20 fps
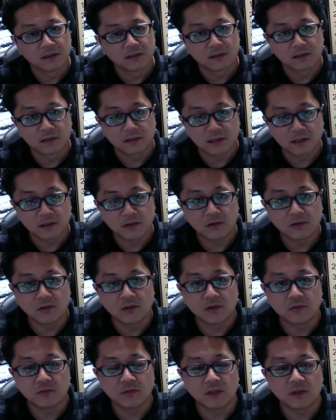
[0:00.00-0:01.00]
結構
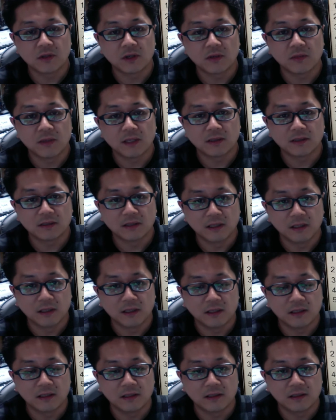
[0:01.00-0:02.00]
準備とかもあって、
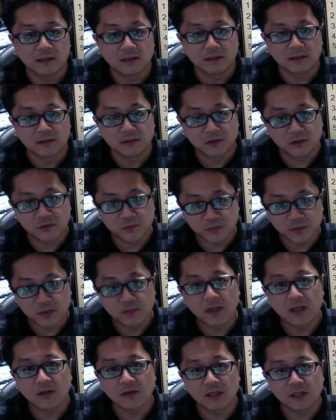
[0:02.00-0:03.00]
じゅっぷん
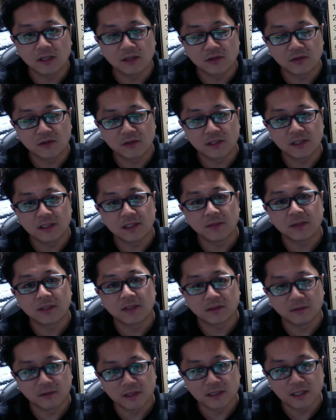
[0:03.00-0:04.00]
まえぐらいに出勤してますけ
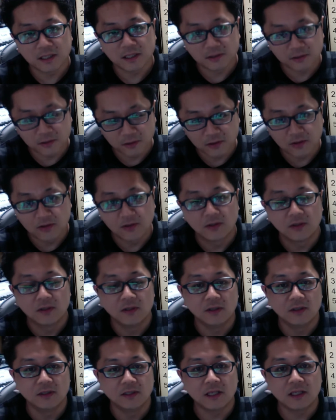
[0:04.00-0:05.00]
どね、ちゃんと。
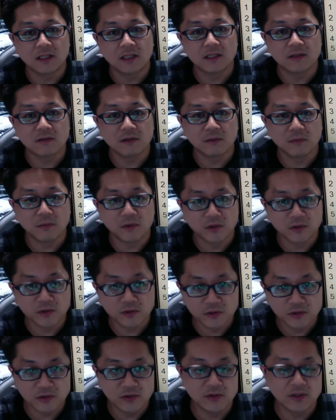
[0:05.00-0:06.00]
夜勤はもうゆる
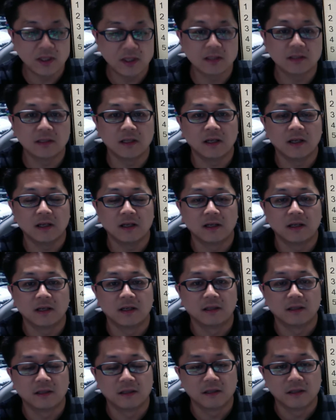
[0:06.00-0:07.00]
ゆるなんで、
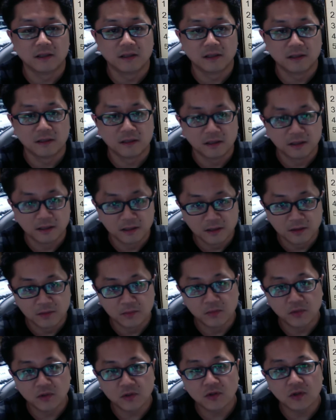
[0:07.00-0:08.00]

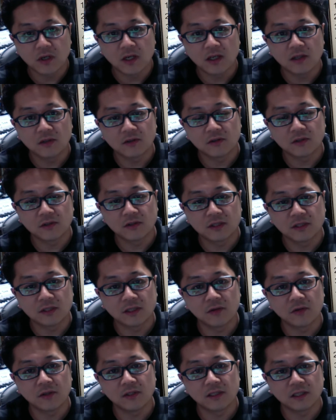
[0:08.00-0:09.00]
もうちょい早く出勤した方
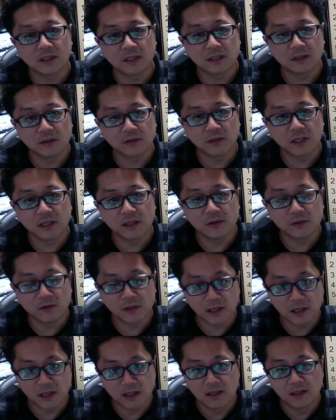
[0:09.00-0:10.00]
がいいんじゃないと言われよう
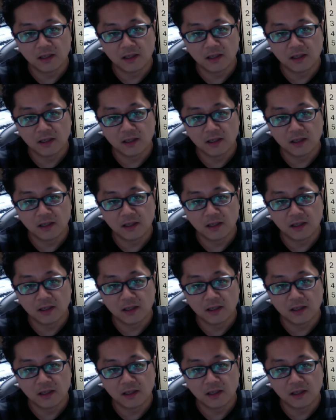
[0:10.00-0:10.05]
が、